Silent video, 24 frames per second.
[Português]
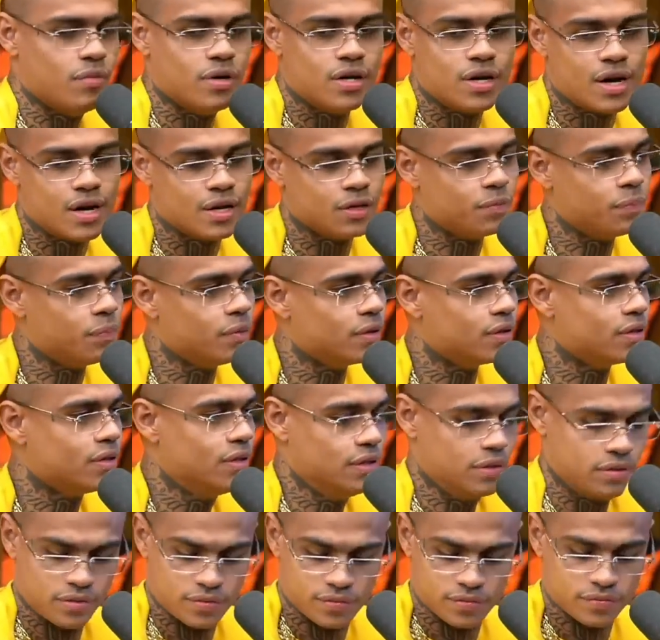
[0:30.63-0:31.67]
Obrigado, pai. Eu
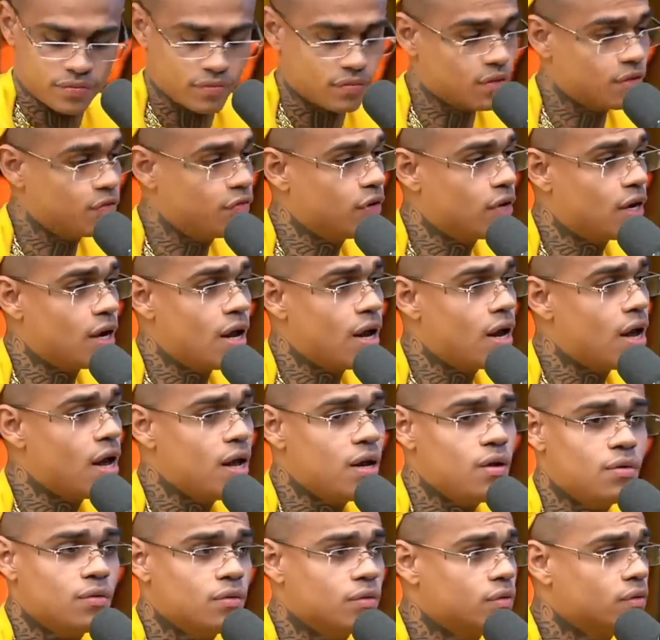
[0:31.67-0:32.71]
falei,
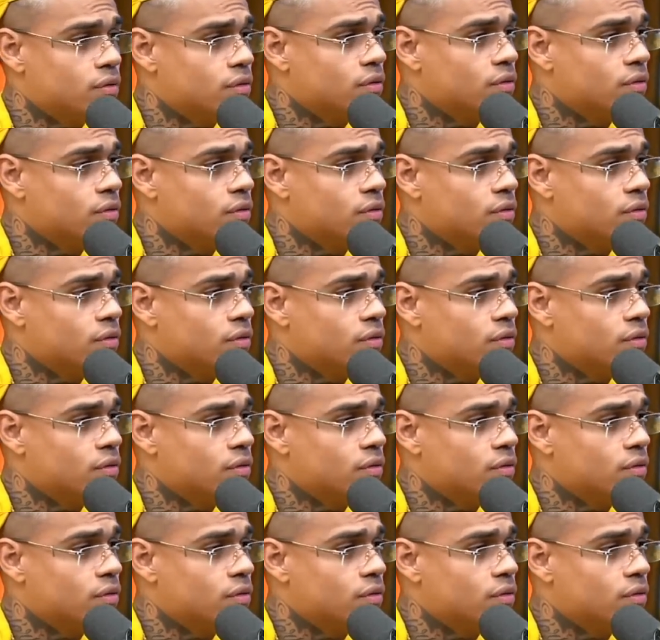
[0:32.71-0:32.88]
caralho,